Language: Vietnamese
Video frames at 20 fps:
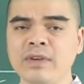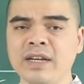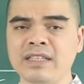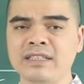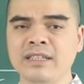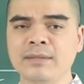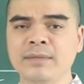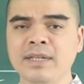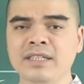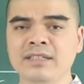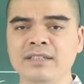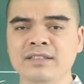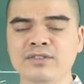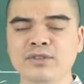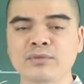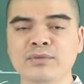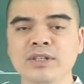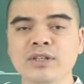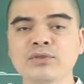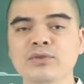và xem ngày sử
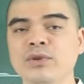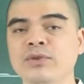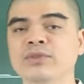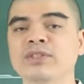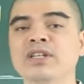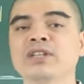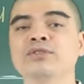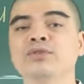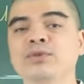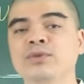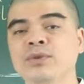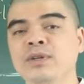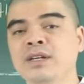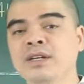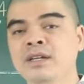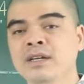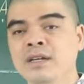dụng theo tuổi của gia chủ.